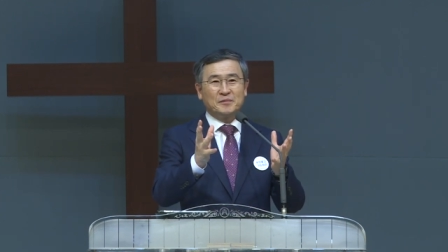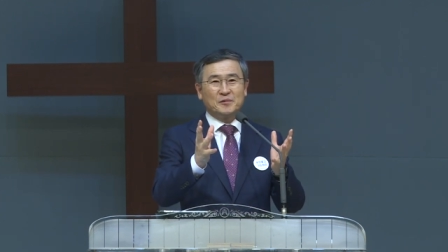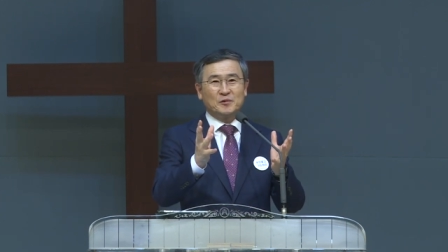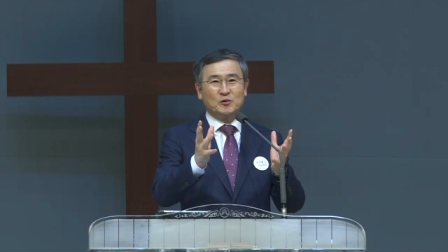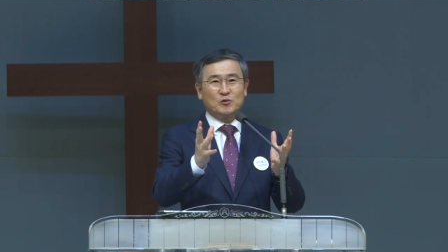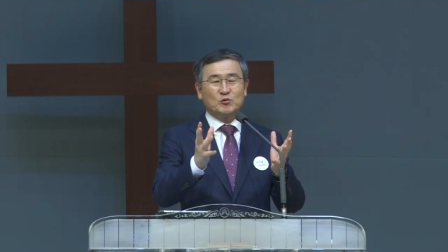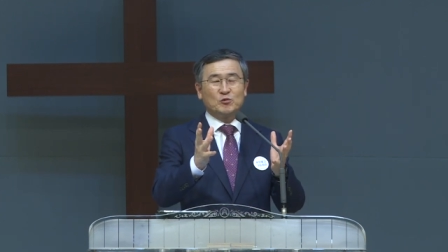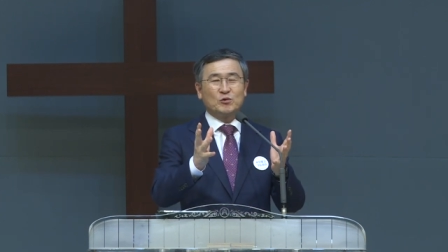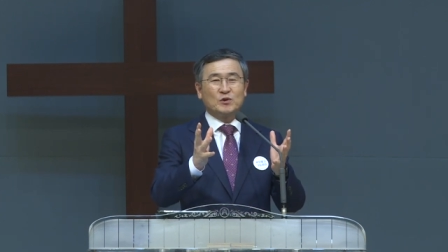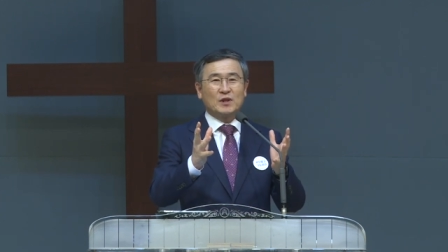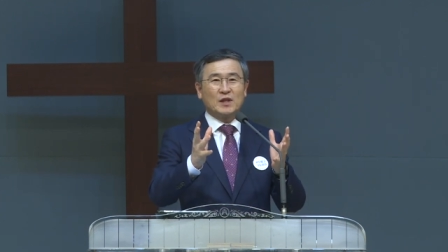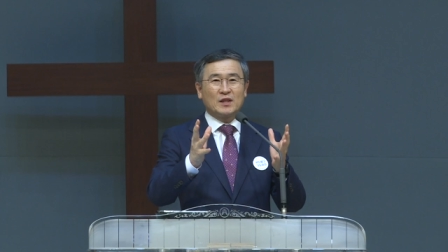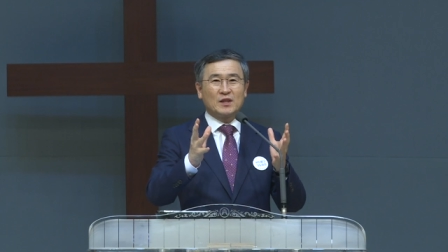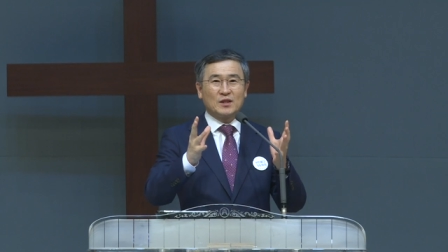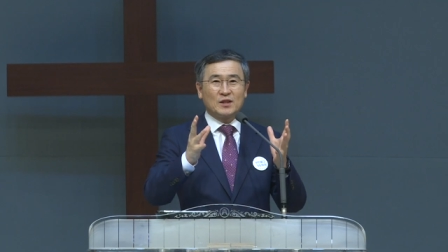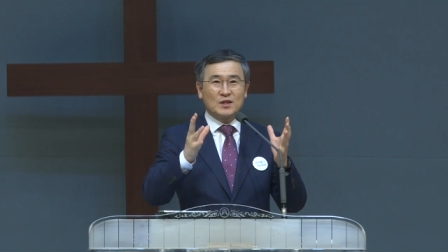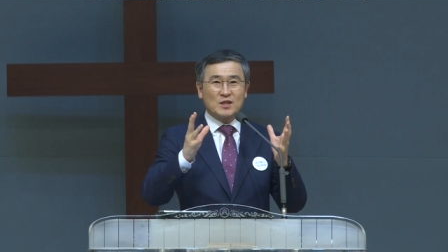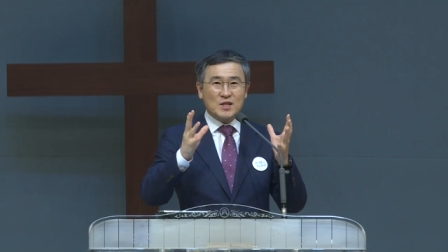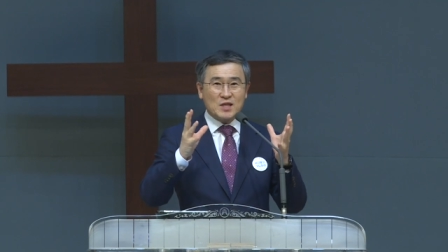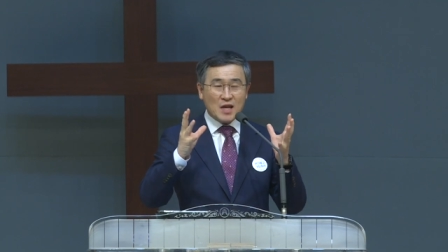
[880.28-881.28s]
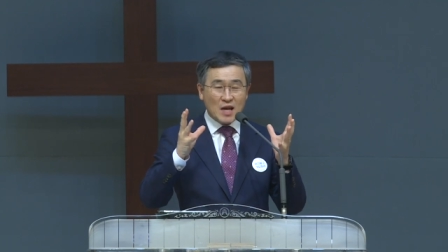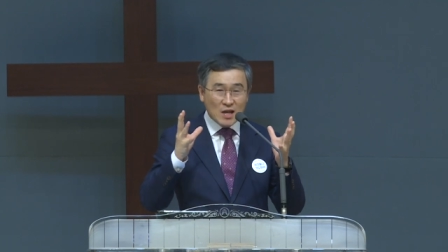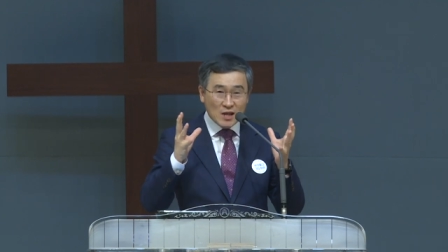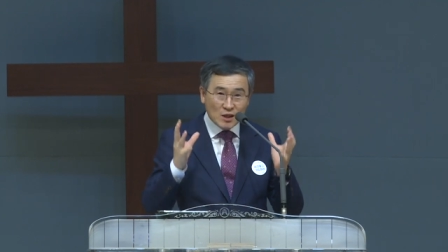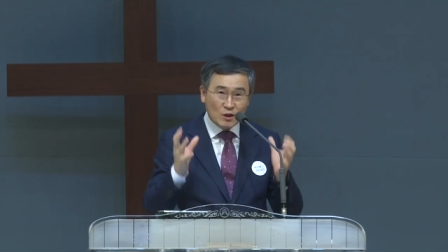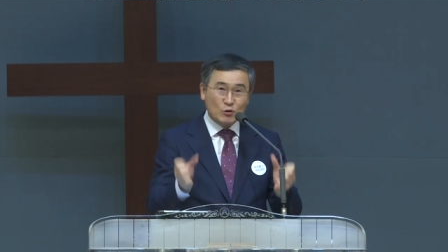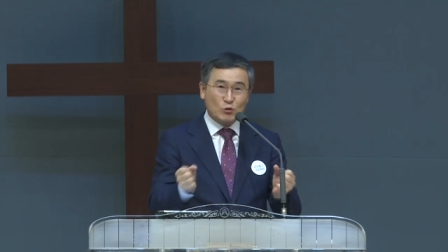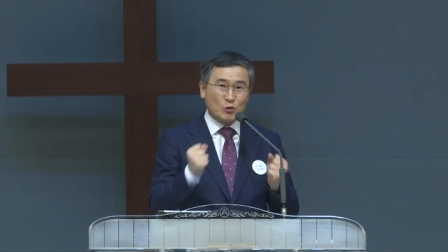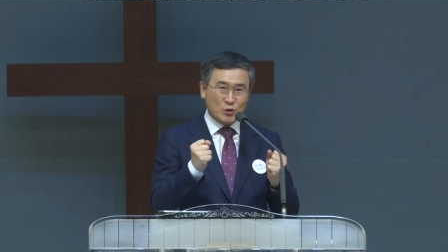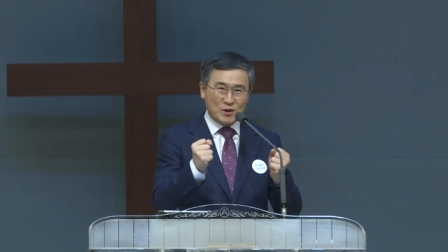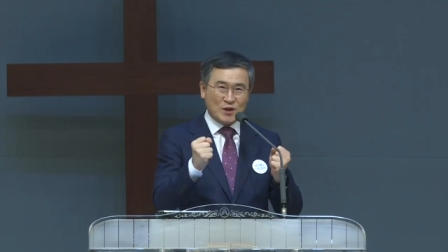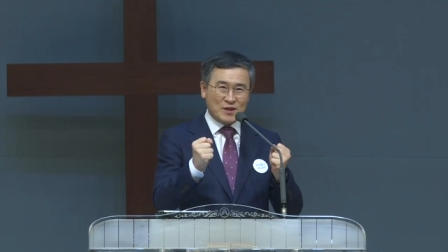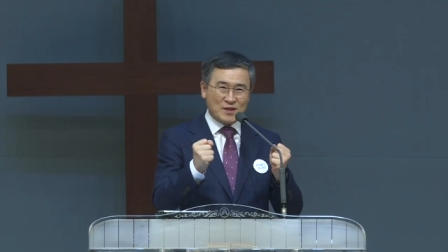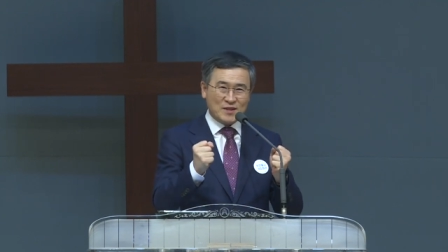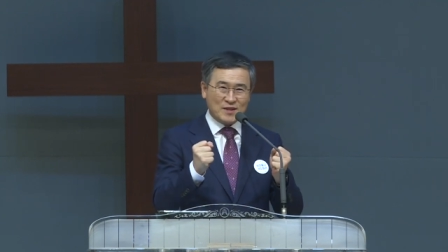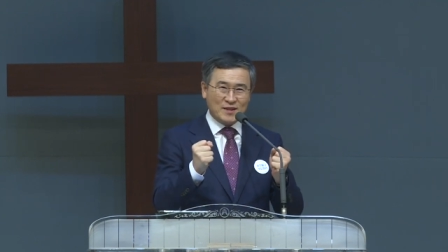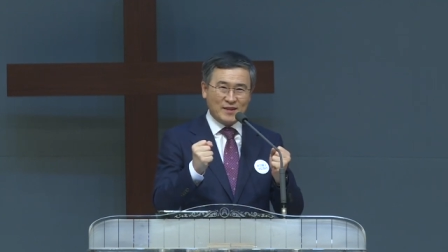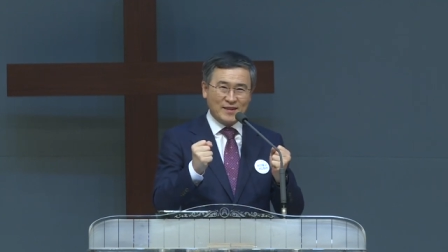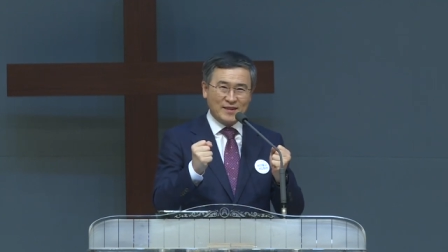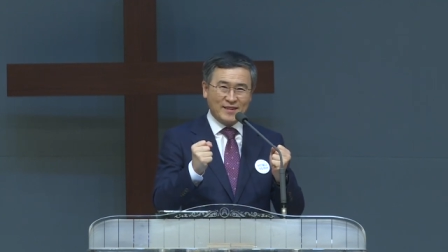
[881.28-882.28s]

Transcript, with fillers: 죽은 아들을 살려주셔서